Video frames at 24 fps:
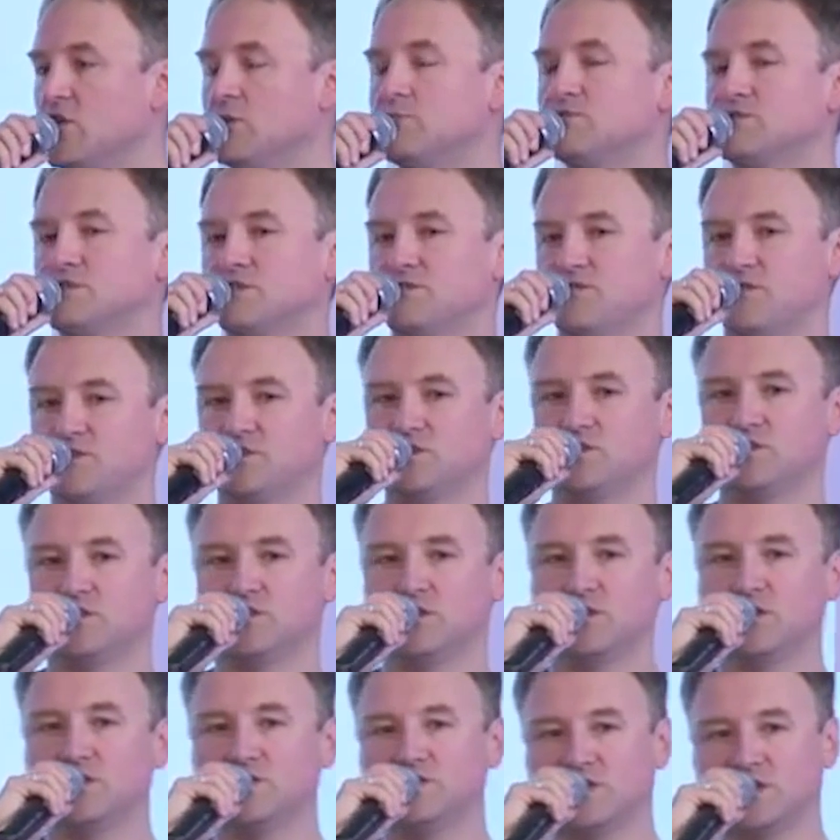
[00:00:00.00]
i dobrze jest wiedzieć,
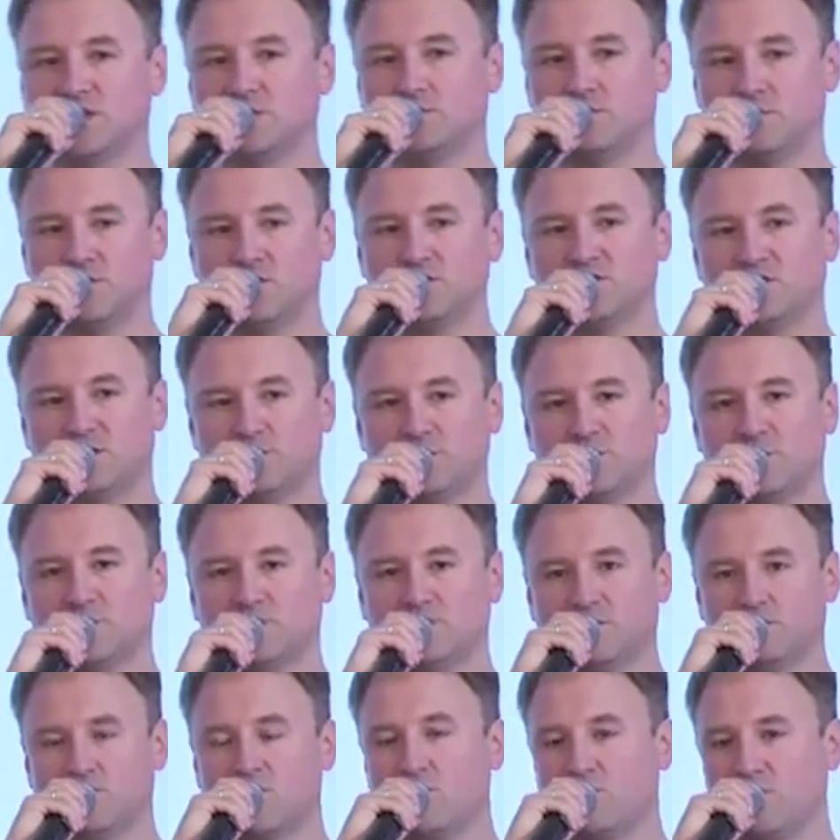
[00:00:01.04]
gdzie my chcemy
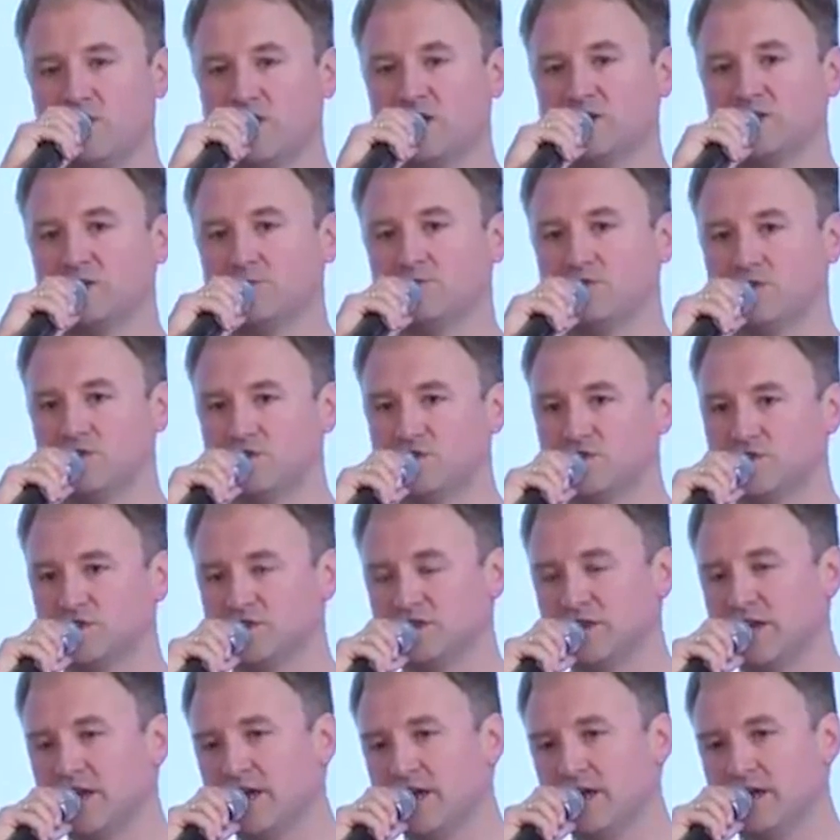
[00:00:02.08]
z tym komunikatem
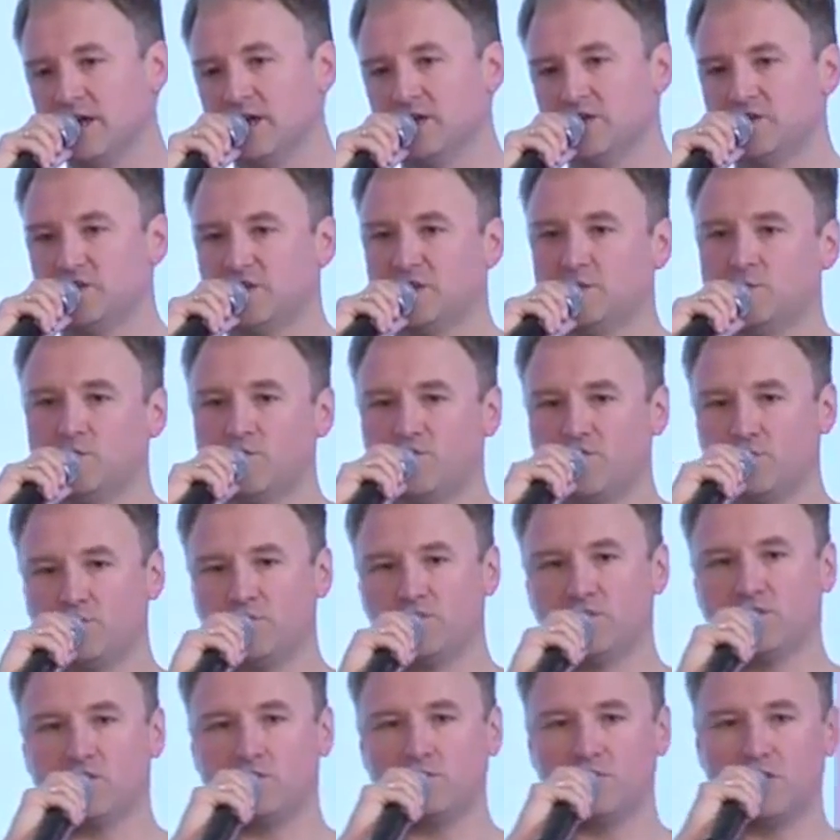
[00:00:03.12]
dotrzeć. Jeżeli mówimy
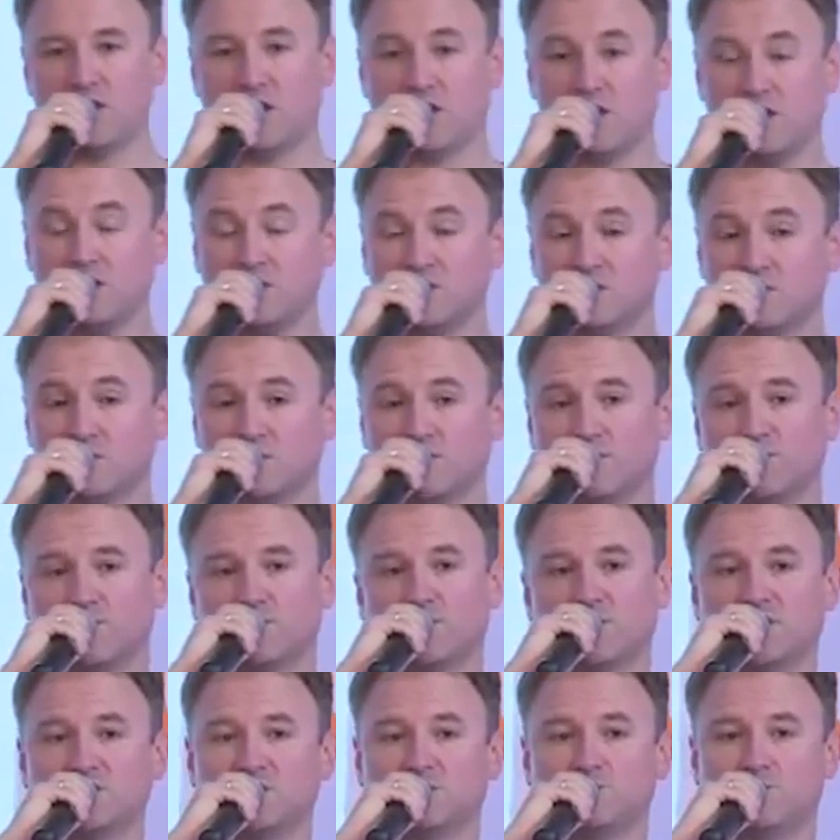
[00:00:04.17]
do milenisów,
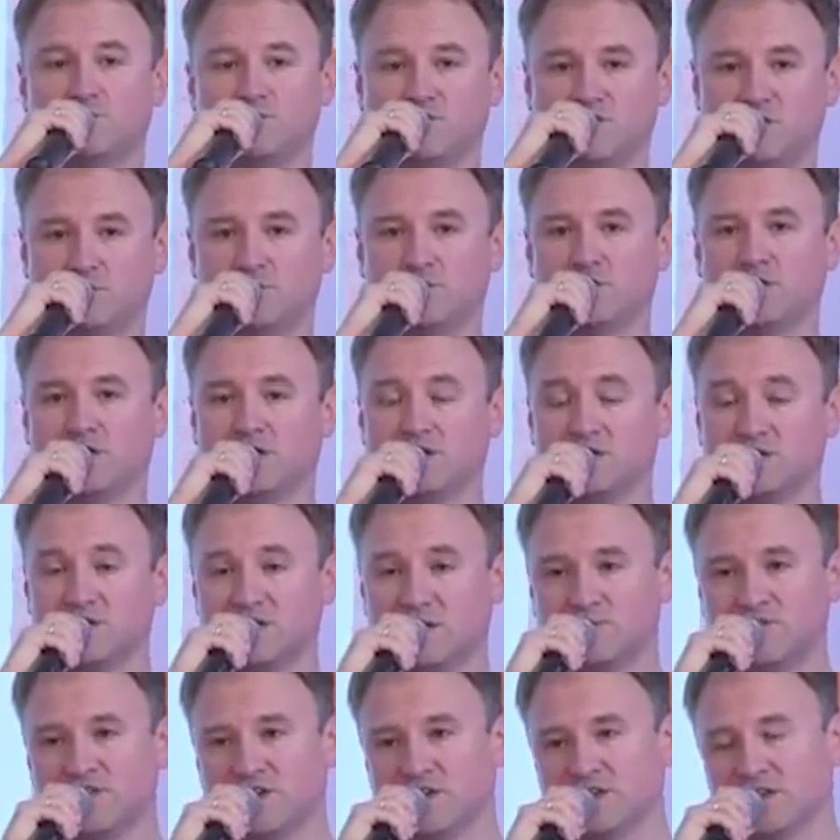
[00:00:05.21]
to raczej pójdziemy na
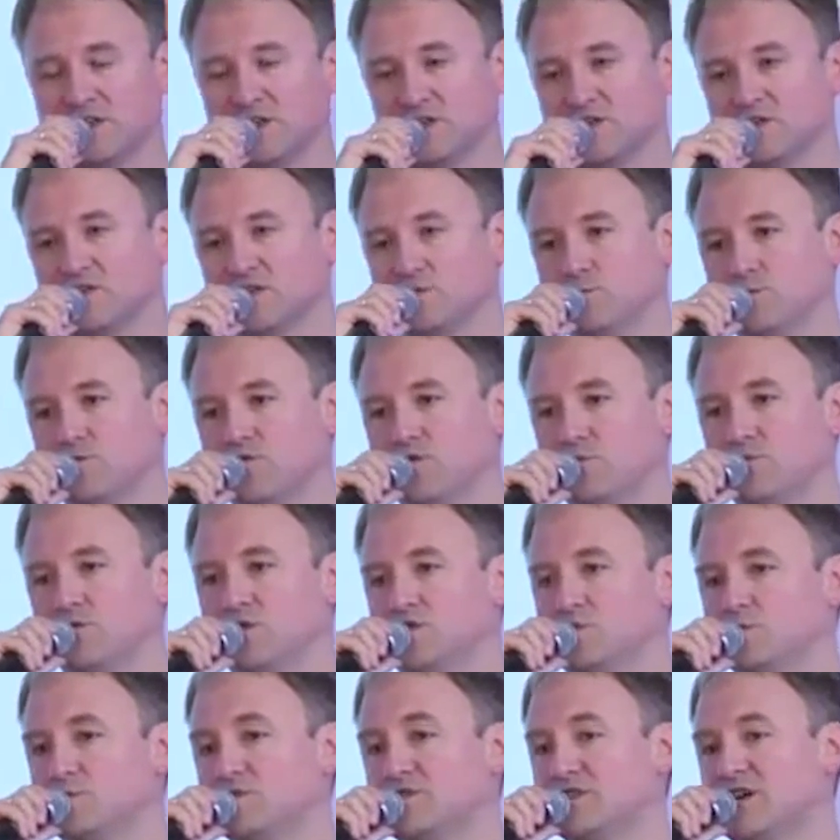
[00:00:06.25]
Snapchata. Jeżeli mówimy do
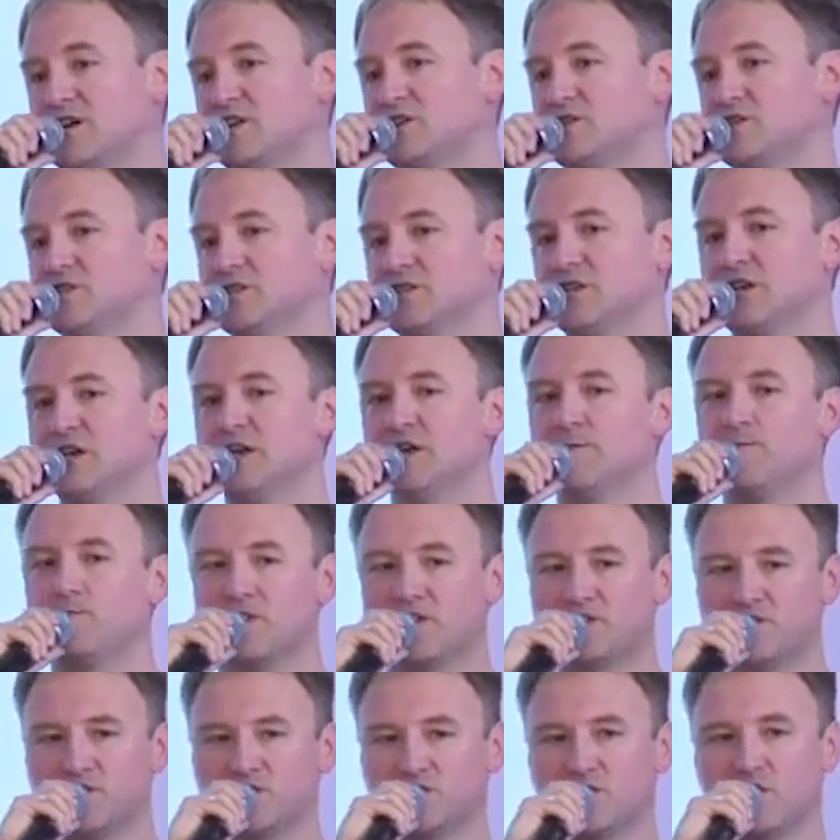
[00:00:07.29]
osób starszych,
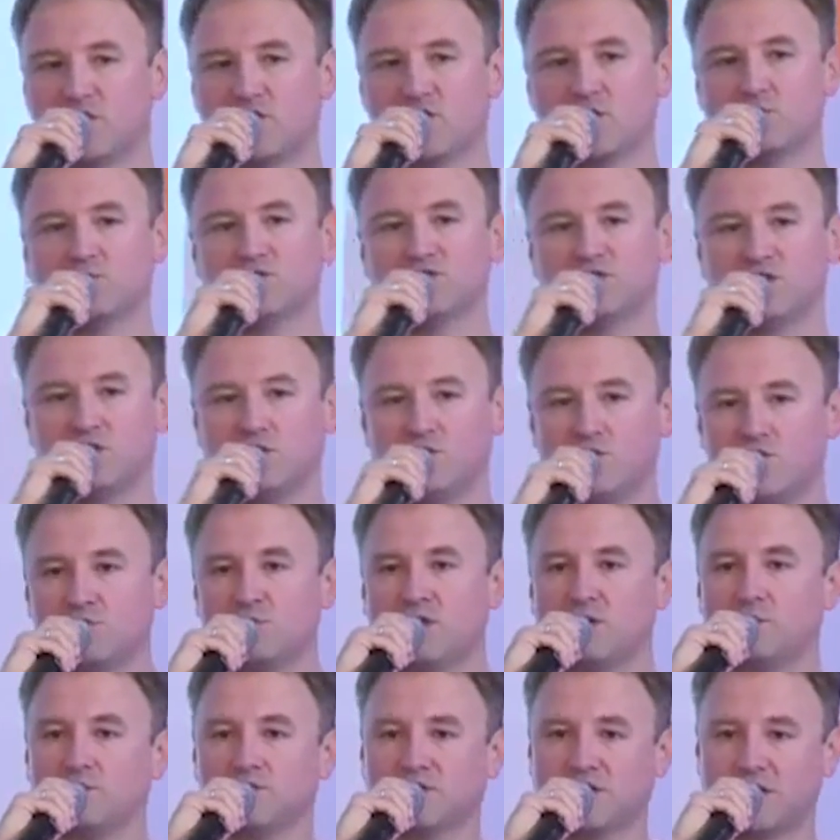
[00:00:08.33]
raczej skierujemy się na
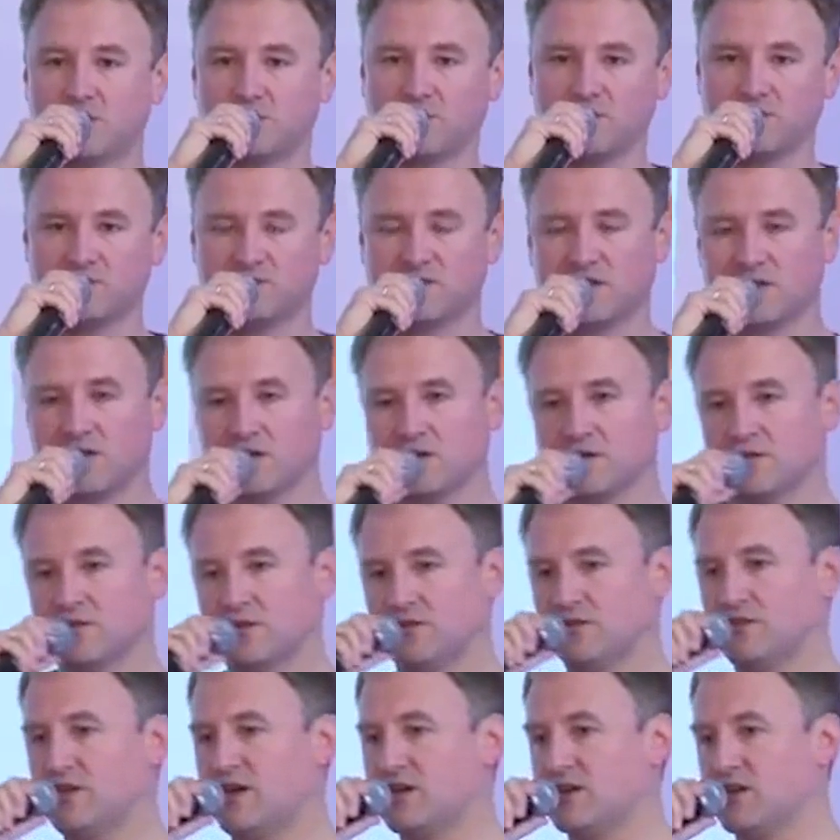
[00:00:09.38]
YouTube'a, bo tam jest ta,
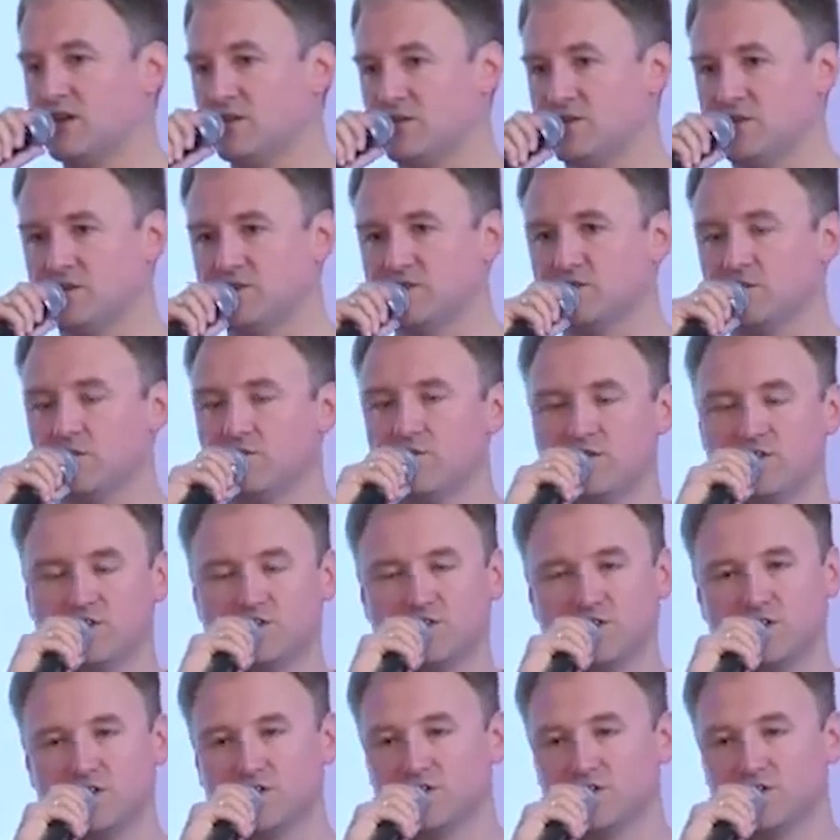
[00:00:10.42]
ten target jest o wiele